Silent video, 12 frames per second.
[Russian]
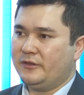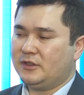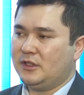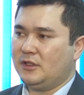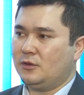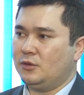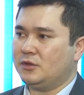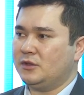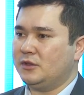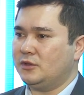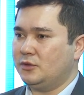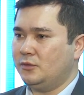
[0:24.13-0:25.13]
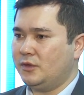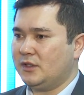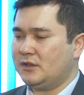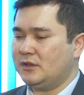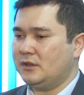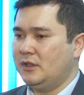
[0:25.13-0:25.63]
в ТЭК, Кустанайсу
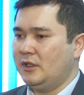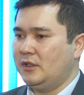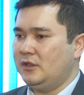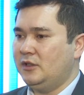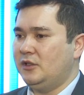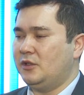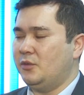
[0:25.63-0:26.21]
кассы и к